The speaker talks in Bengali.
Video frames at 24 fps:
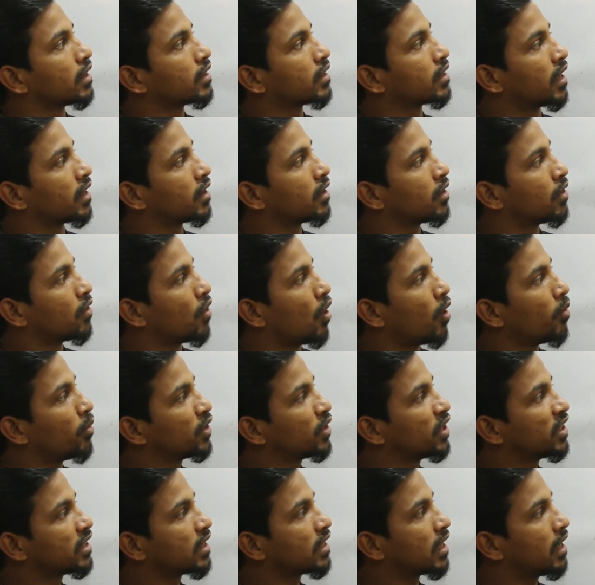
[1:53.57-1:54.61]
তার
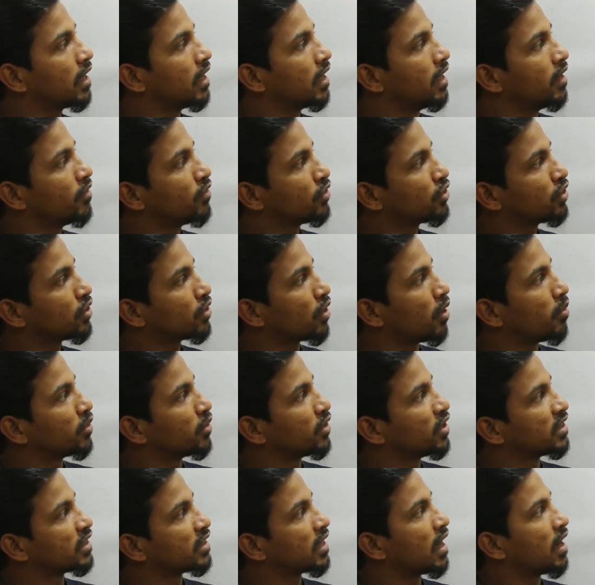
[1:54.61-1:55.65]
অবদানটা লেবসের
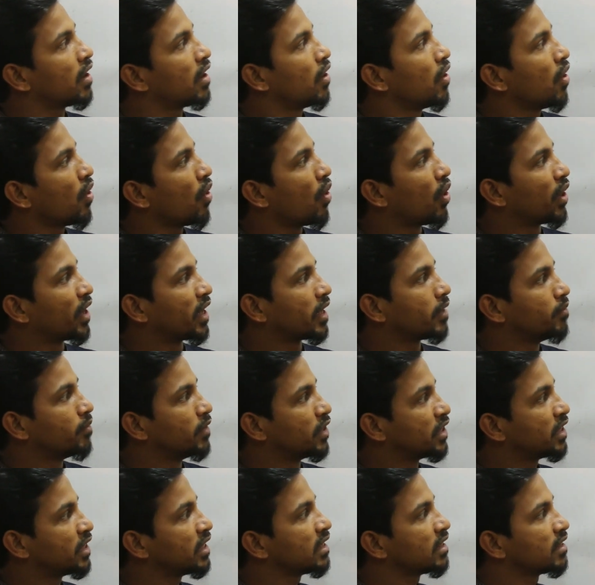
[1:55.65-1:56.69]
অবদানটা অনেক
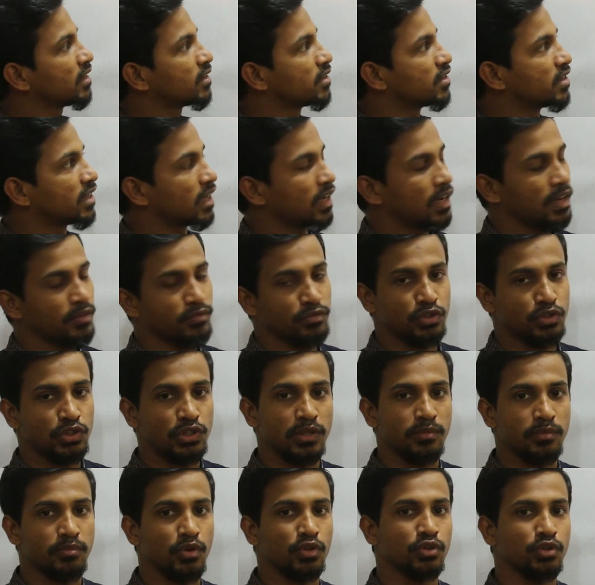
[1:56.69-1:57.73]
বেশি যেই
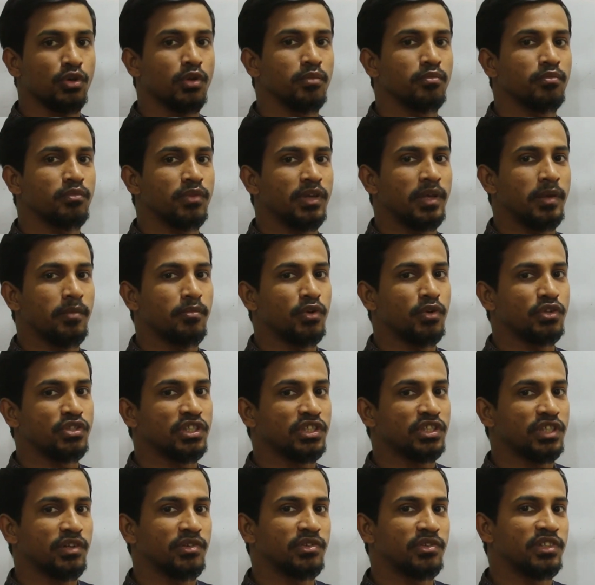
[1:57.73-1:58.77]
লেবসে প্রথম এই
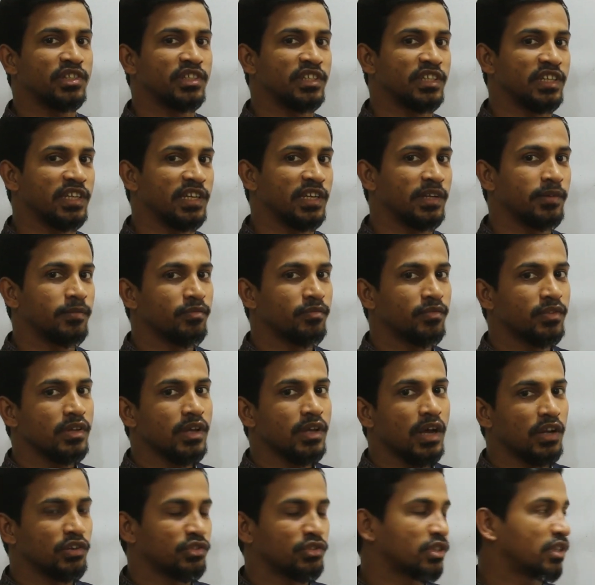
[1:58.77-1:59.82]
পর্যায় সারণী নিয়ে
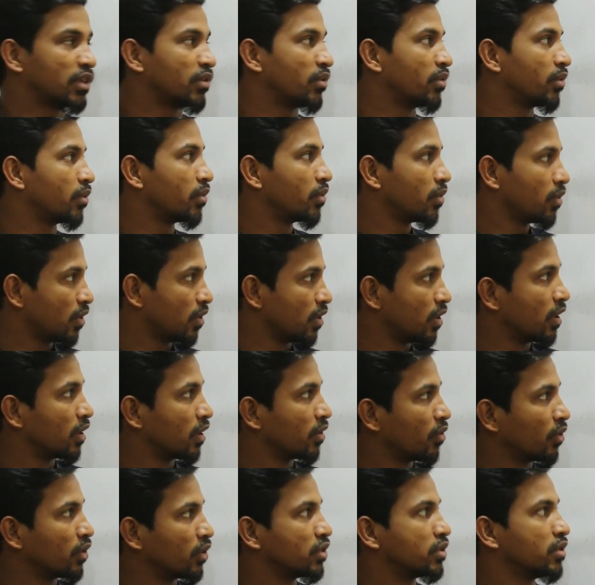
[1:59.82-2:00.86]
আলোচনা
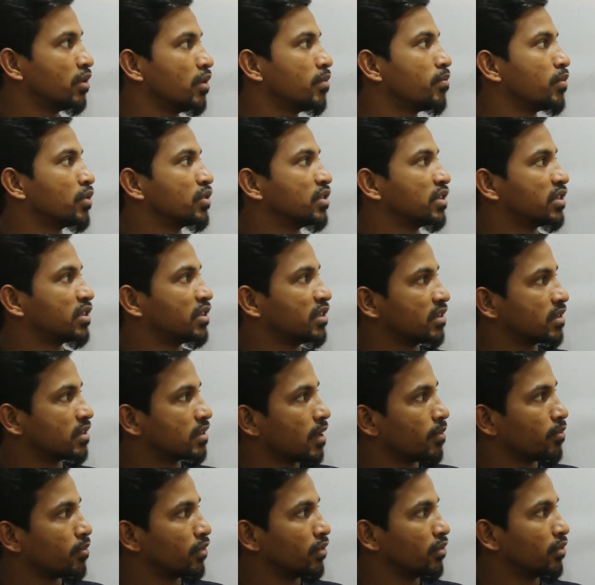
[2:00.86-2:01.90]
করেছিল পর্যায়সারণী
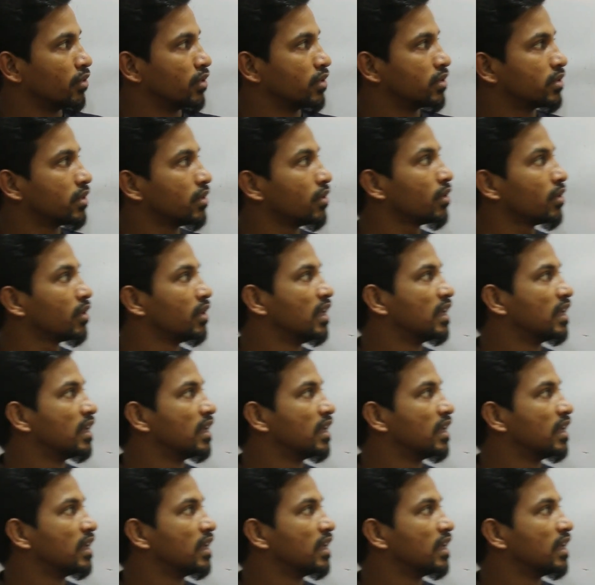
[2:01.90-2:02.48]
স্থাপন করেছিল